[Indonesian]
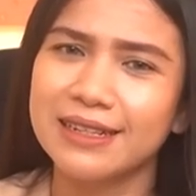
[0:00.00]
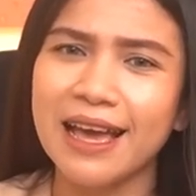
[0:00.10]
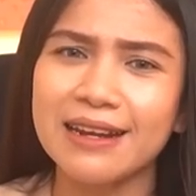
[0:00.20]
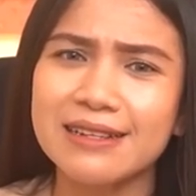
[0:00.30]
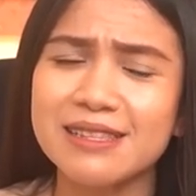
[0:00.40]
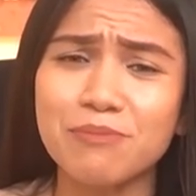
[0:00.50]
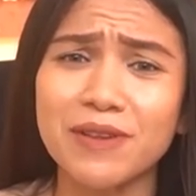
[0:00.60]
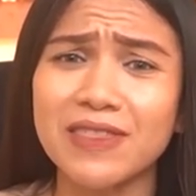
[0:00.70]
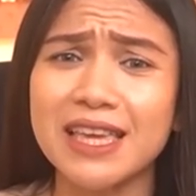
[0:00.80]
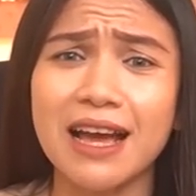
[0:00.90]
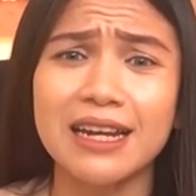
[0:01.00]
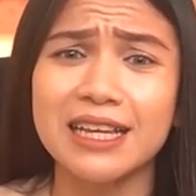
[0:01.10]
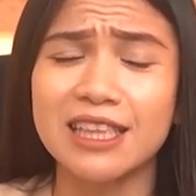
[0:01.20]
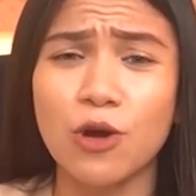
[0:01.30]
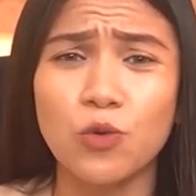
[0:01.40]
Dan seperti yang
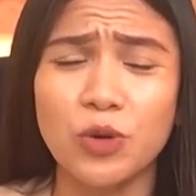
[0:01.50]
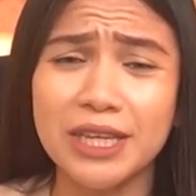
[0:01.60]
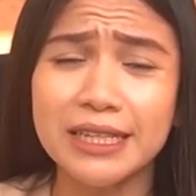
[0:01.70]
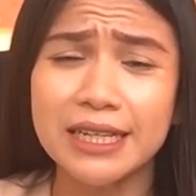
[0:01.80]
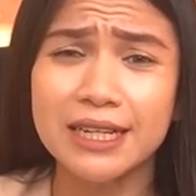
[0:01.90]
diketahui,